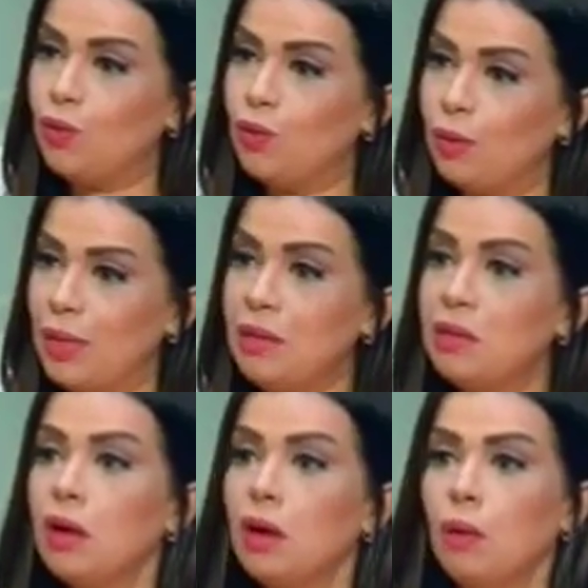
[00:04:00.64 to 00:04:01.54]
بيجوا في
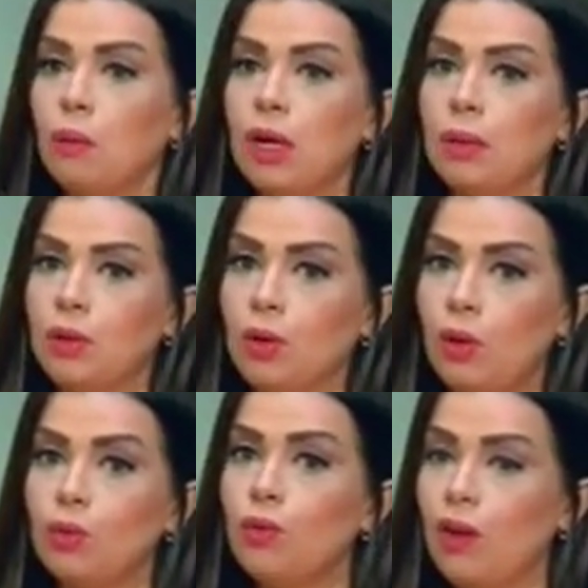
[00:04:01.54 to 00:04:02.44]
البيت
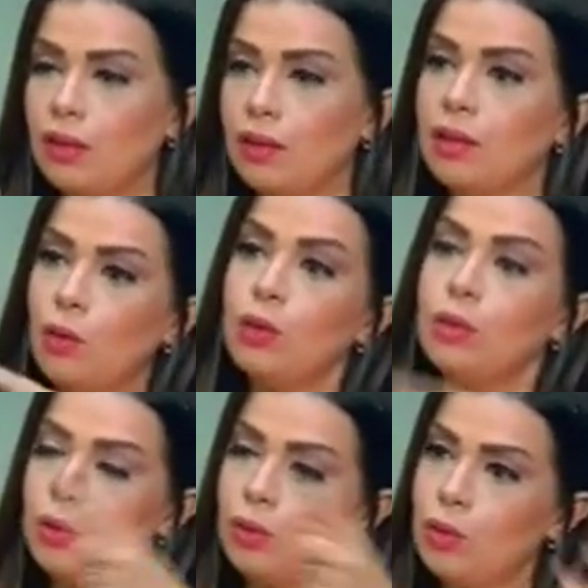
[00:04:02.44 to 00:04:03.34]
وبيقعدوا فحضرتك
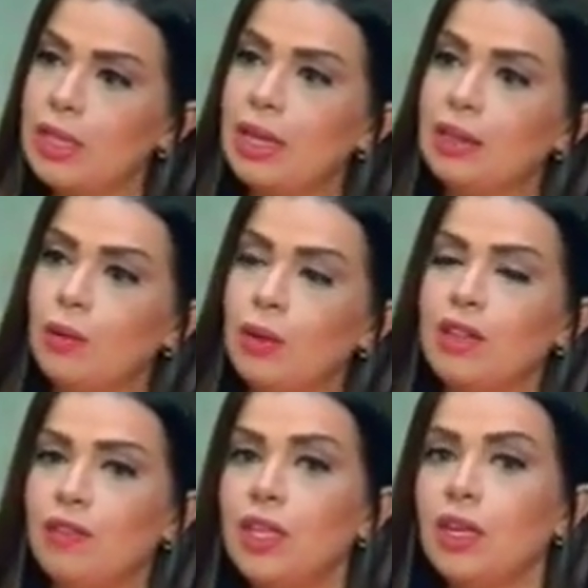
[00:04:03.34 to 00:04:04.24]
قلت برضو لسه قاعد
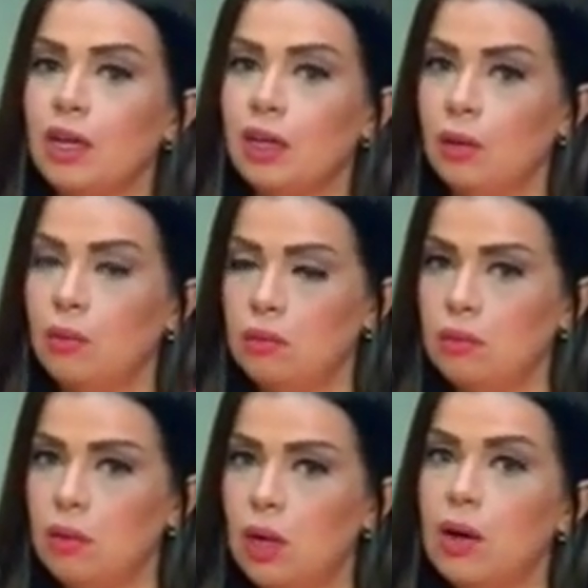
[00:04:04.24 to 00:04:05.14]
دلوقتي في آه،
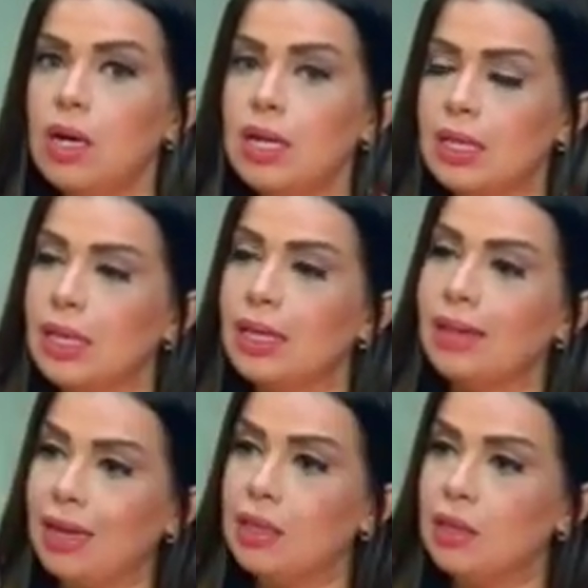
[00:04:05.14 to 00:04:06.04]
وقائع زي
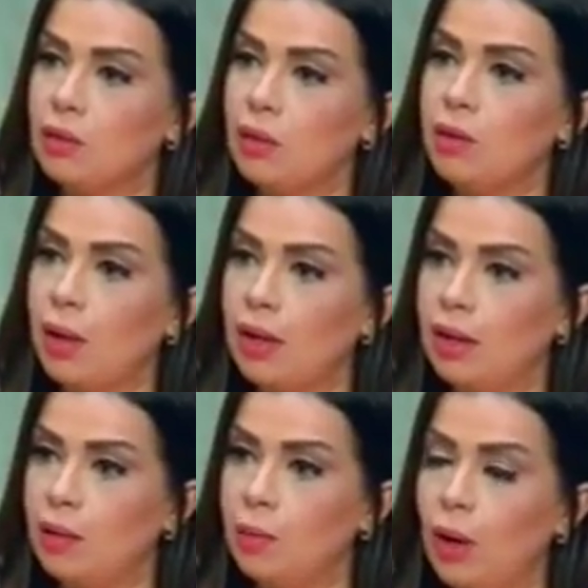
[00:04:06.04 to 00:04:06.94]
تعدي الطالب على
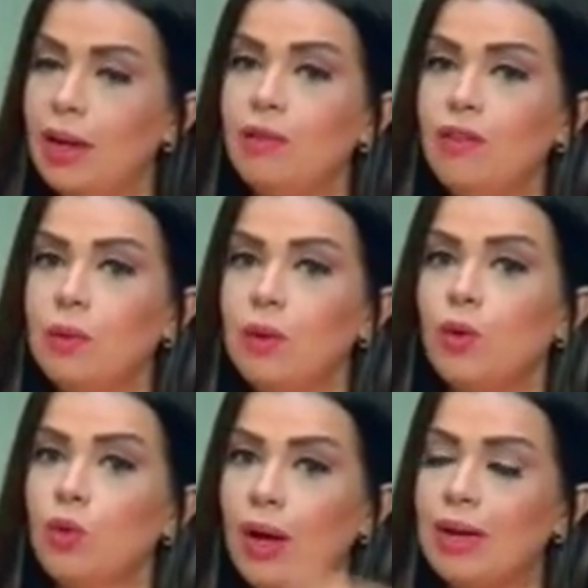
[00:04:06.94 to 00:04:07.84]
المعلم طبعا.
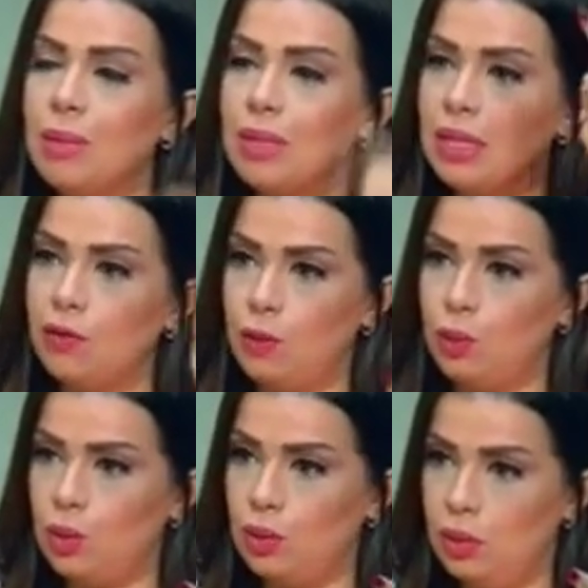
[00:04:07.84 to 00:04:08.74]
فبيقول له انا بديك في
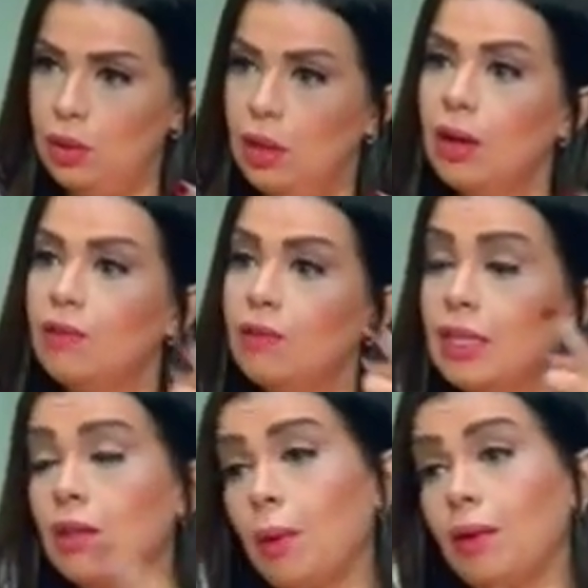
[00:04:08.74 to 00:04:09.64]
فلوس م.
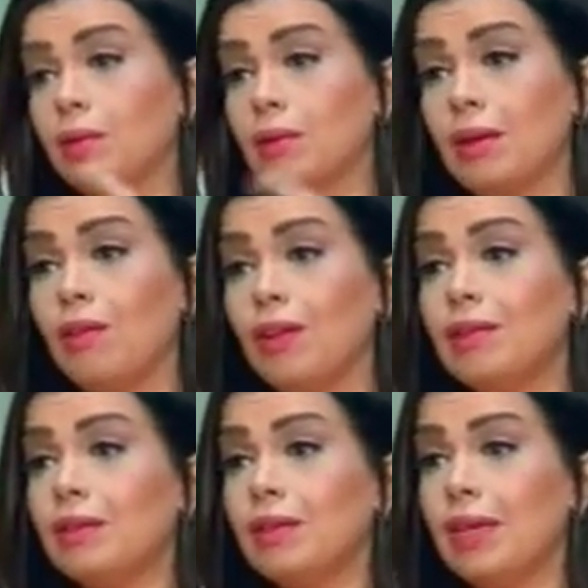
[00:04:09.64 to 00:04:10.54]
فدي طبعا
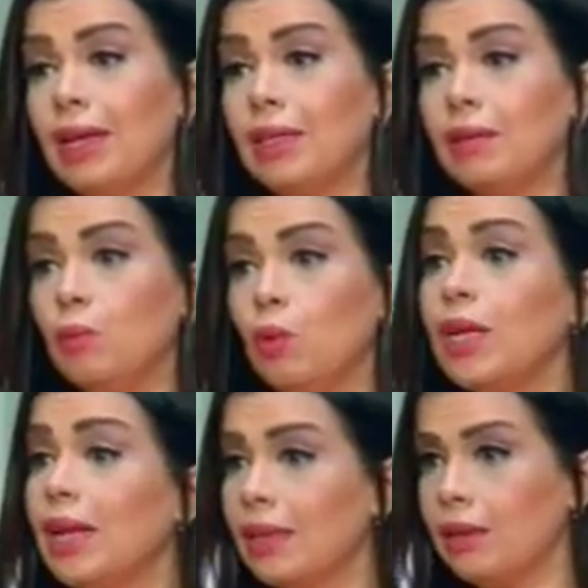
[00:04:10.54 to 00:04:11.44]
ثقافات يعني
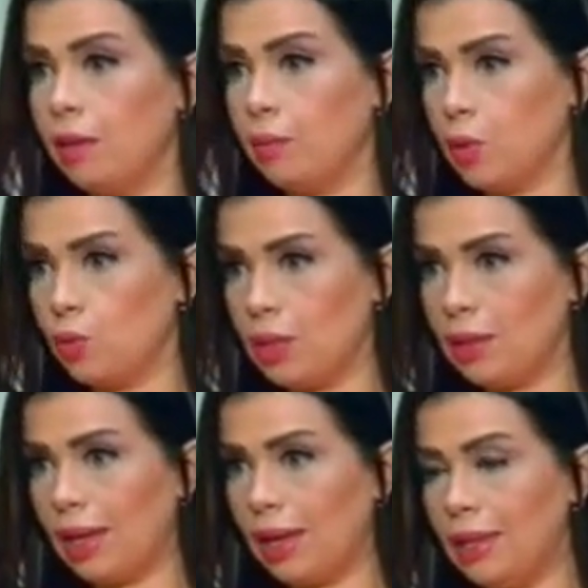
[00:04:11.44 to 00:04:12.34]
مهينه جدا لمنظومه
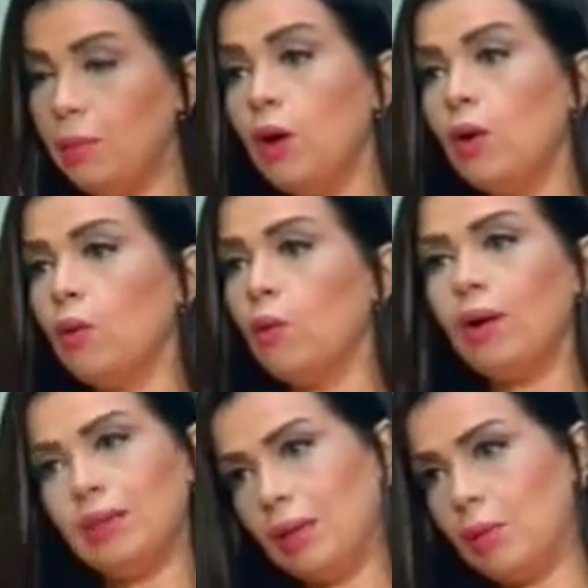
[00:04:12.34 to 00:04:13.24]
التعليم
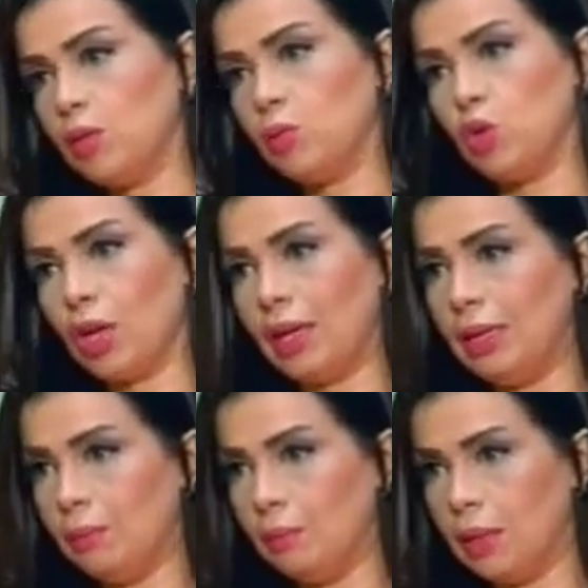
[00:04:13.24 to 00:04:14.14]
طبعا. وده ما اسمهش
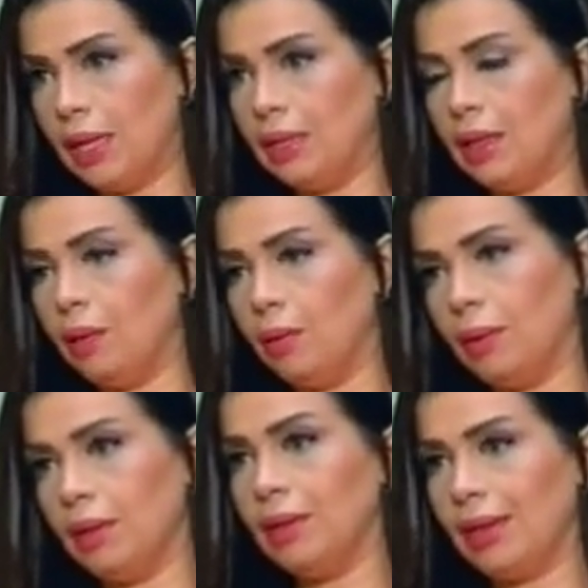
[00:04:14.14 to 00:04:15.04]
تعليم يعني ده
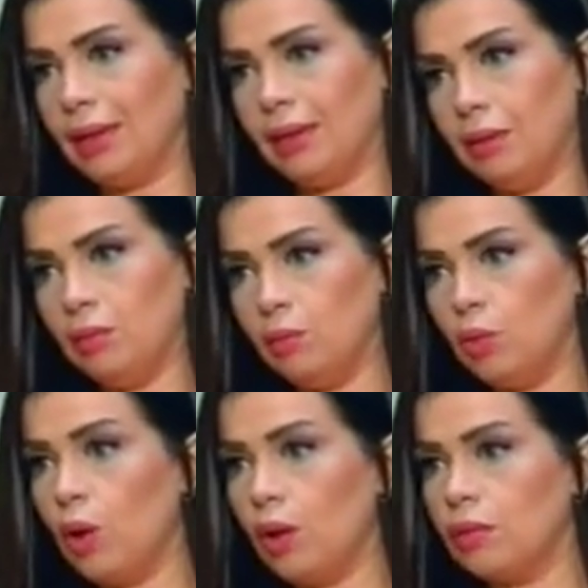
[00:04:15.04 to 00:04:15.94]
يعني
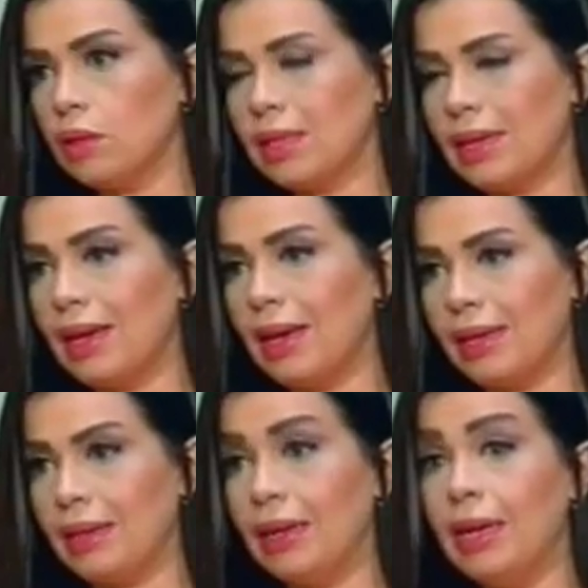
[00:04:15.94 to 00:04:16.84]
نقط سيئه طبعا.
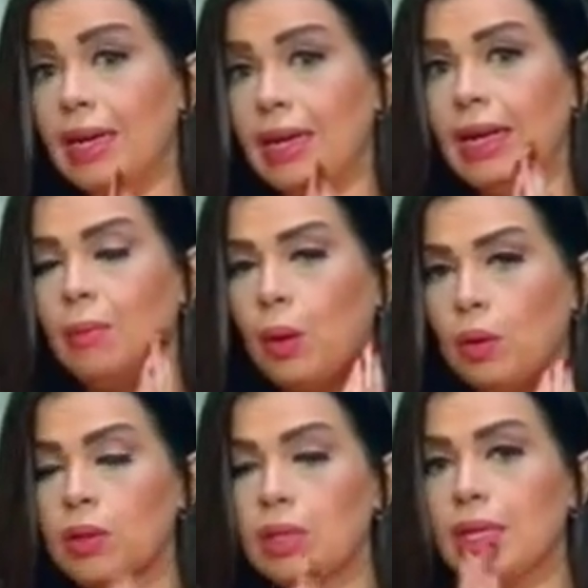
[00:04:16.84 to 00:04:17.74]
جدا
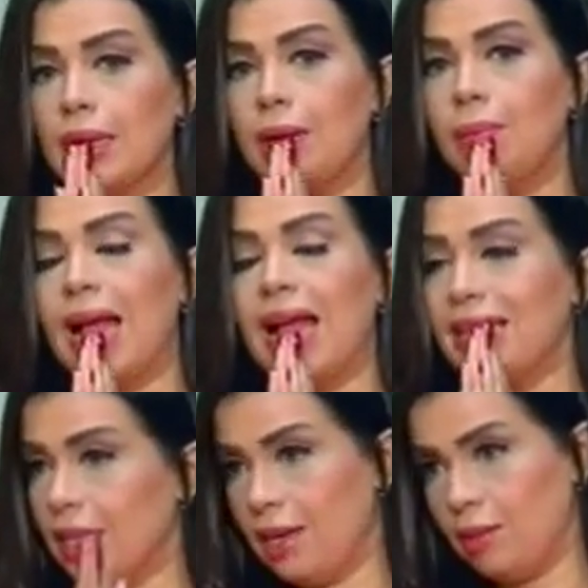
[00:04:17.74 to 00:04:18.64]
المناظر
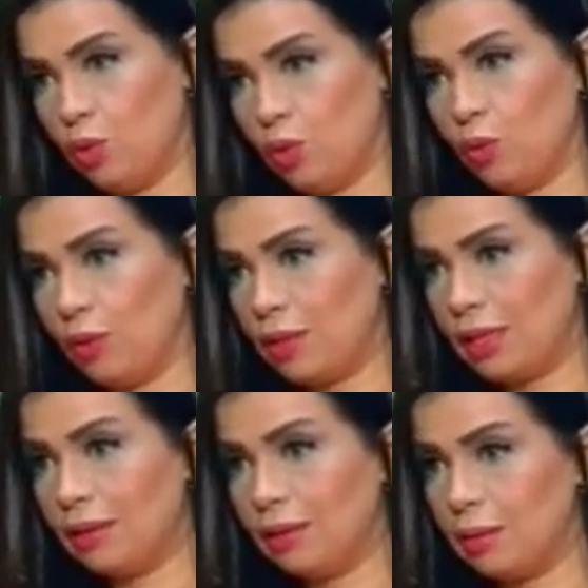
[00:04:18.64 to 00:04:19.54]
المهازل اللي بنشوفها م. في
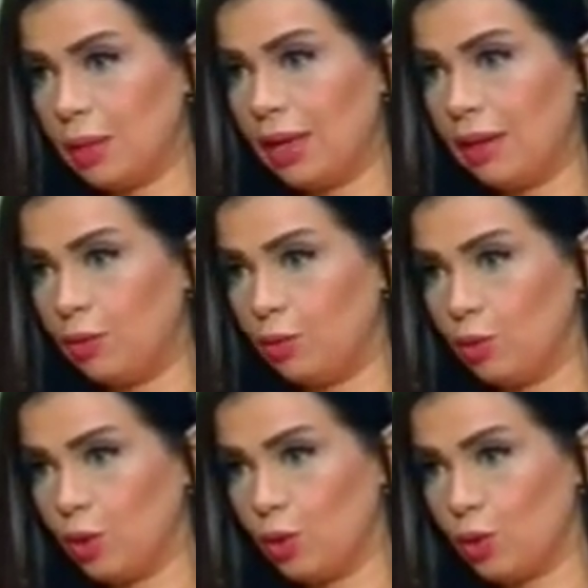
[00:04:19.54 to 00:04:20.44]
السنتر بتاع
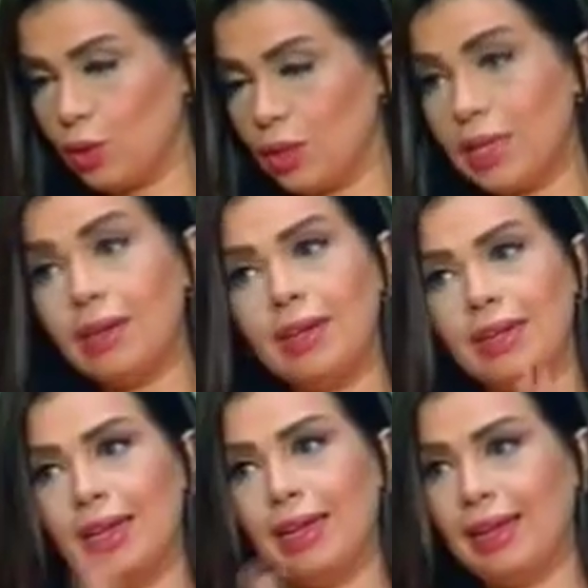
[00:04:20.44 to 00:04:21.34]
الدروس الخصوصيه
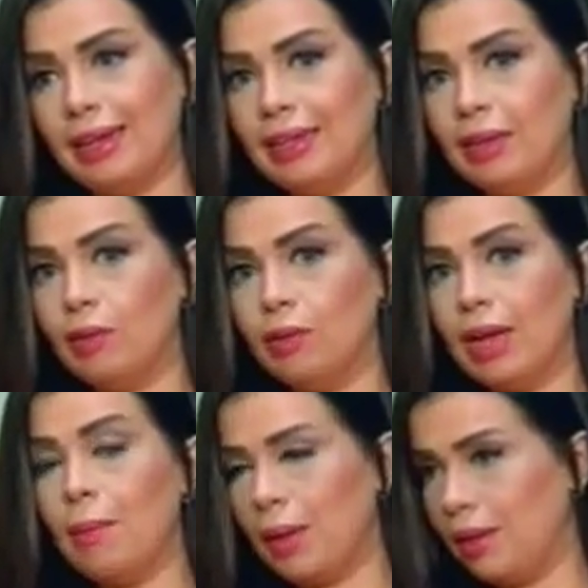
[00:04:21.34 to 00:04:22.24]
يعني
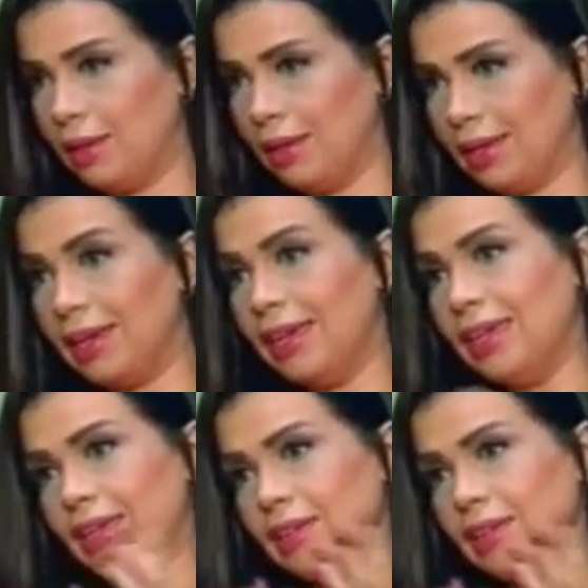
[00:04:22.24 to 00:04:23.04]
نامل ان هي